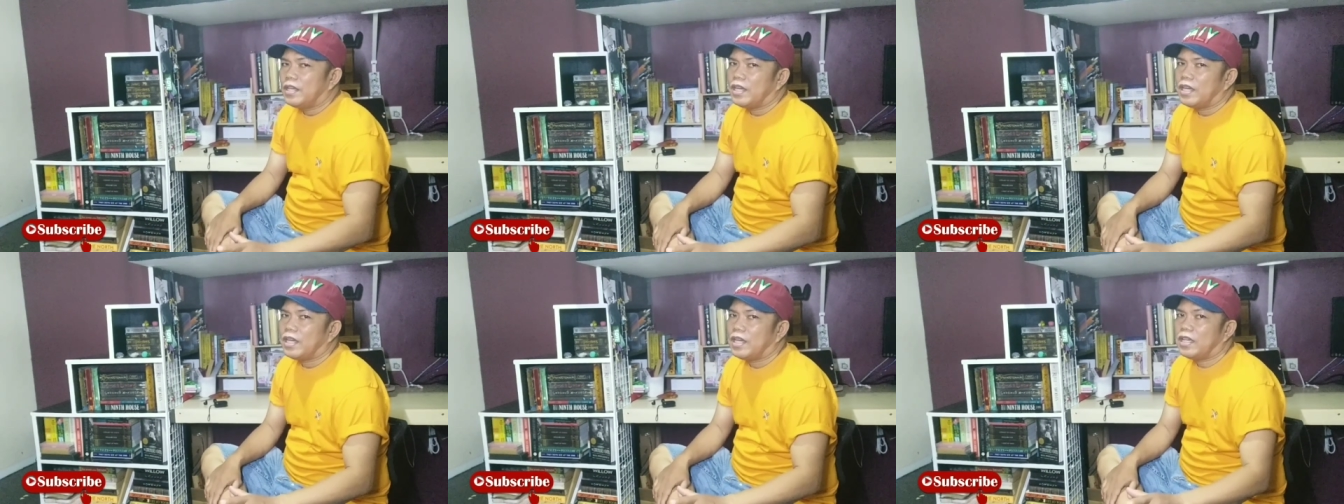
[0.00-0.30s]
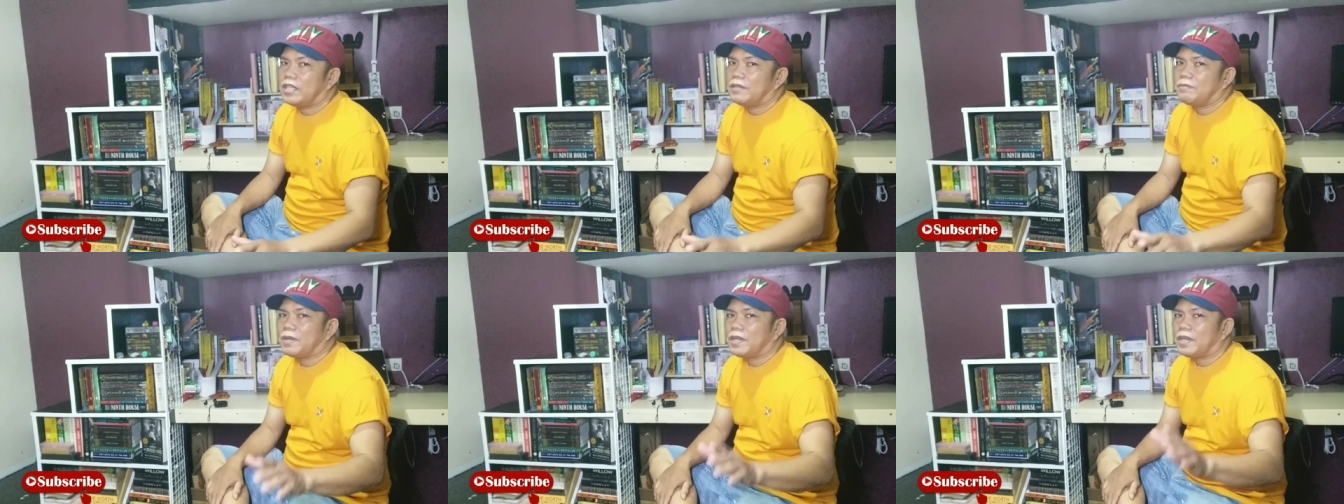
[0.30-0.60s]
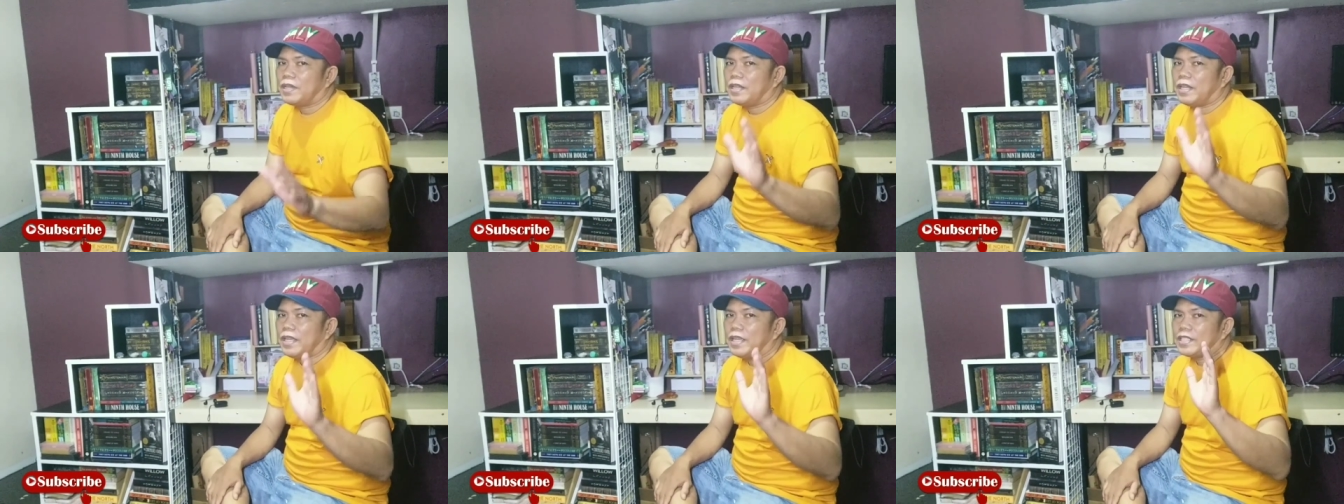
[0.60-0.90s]
at
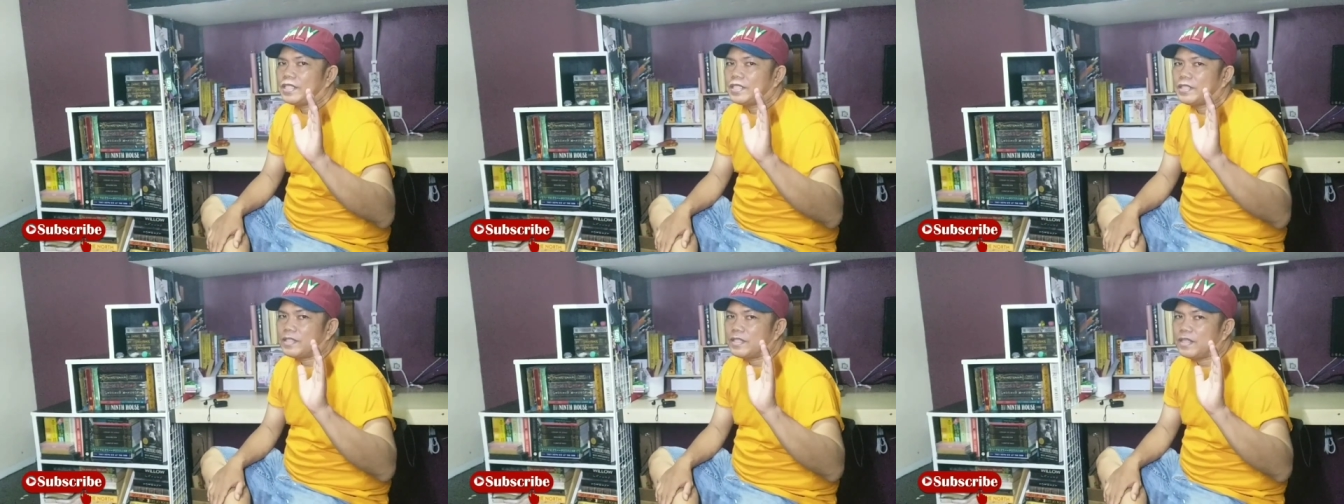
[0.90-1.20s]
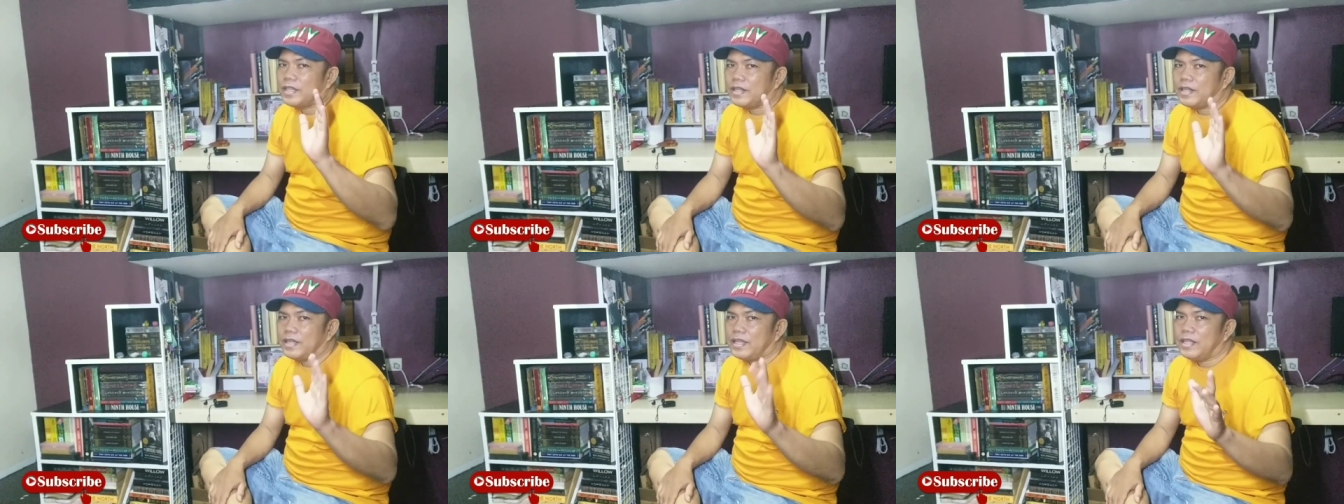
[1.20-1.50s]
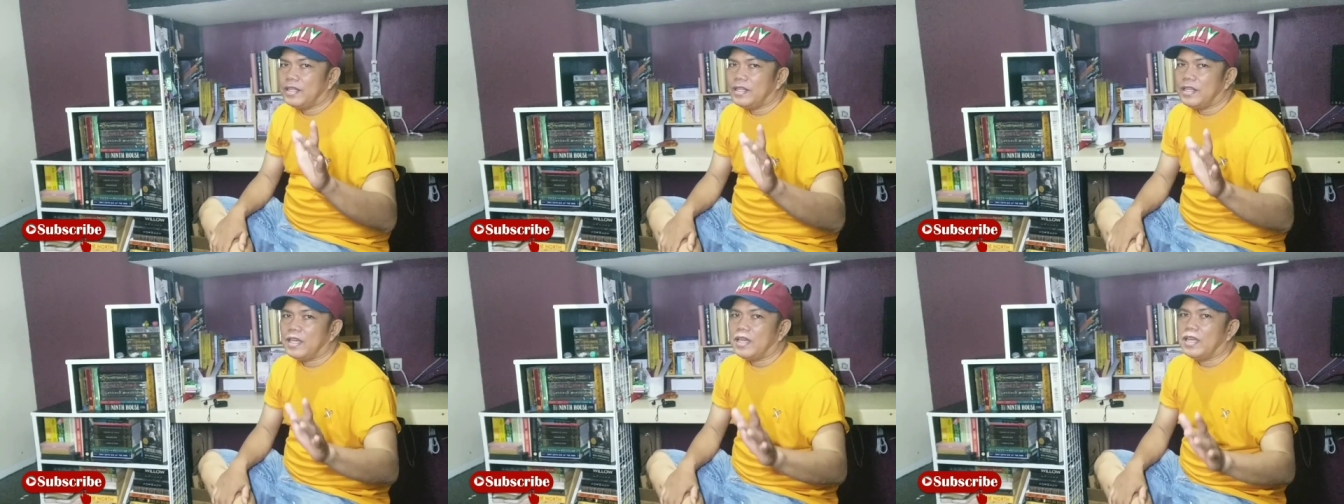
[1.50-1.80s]
pakilikes na
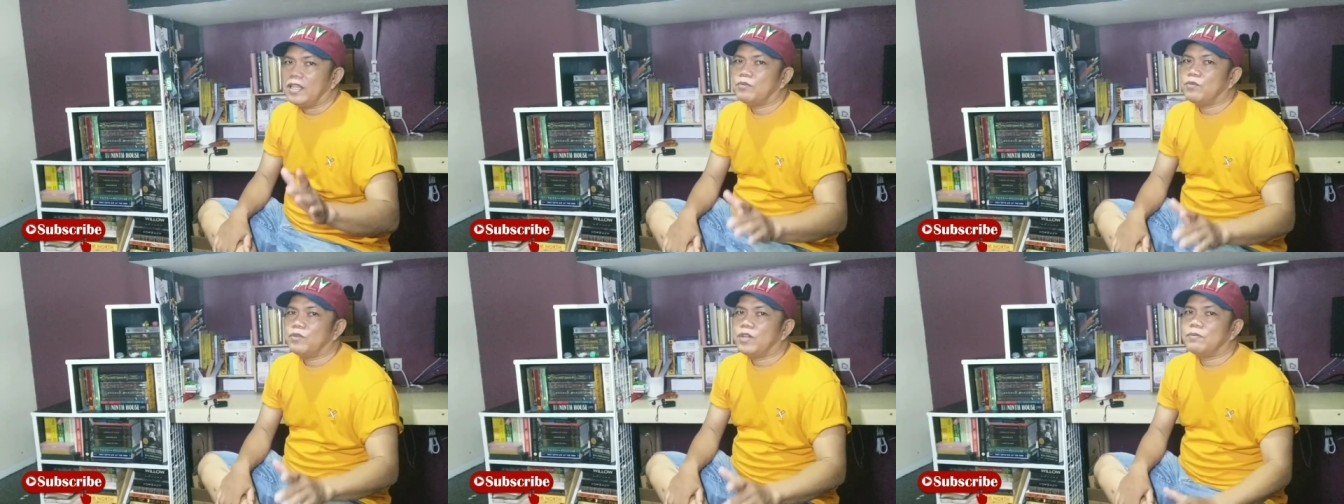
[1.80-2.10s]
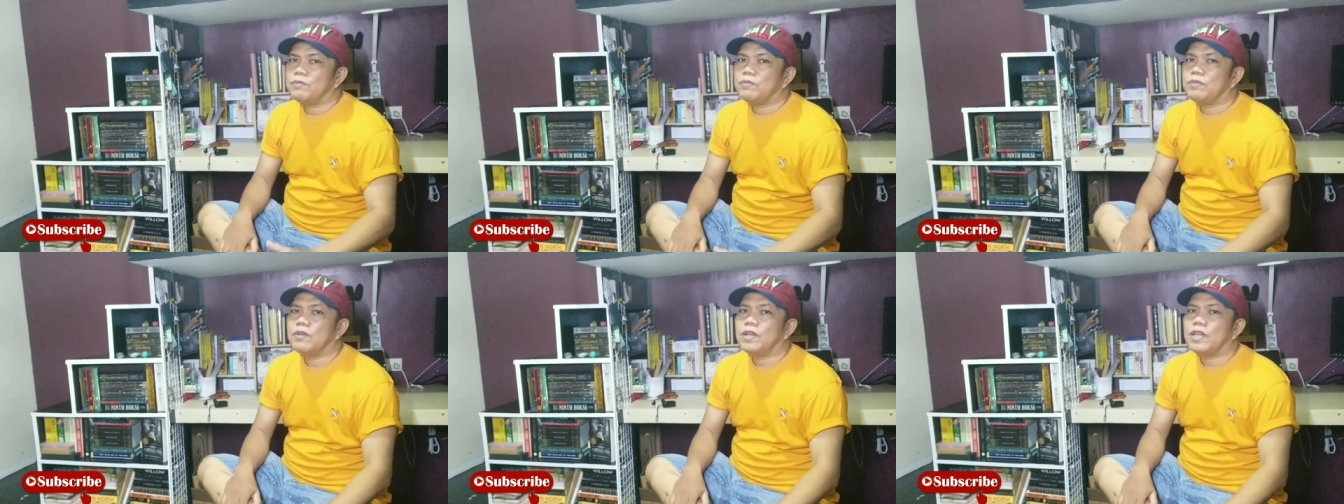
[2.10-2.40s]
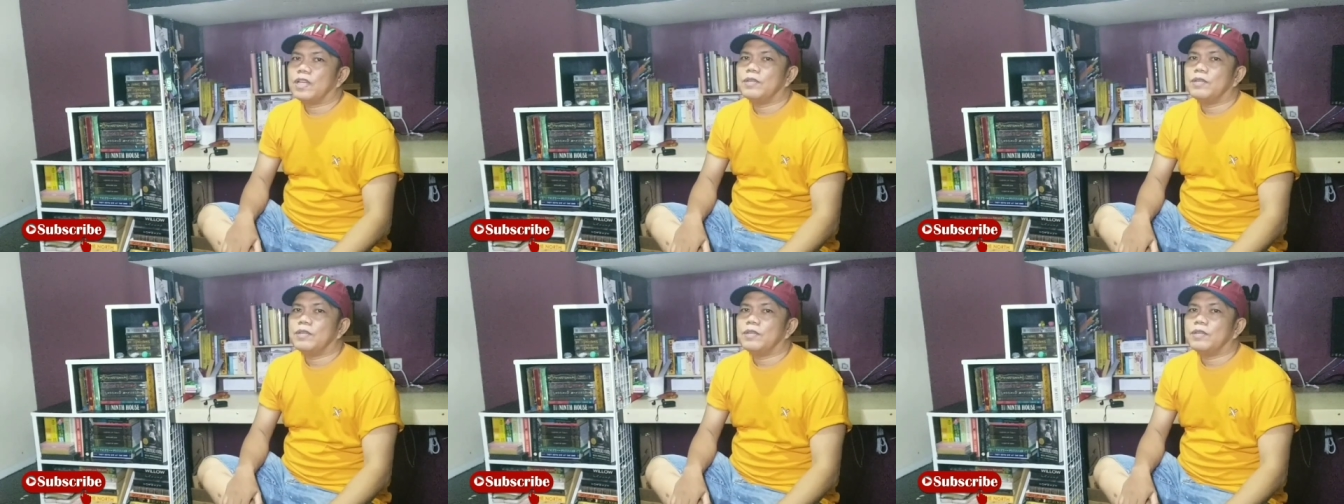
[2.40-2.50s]
rin at huwag pong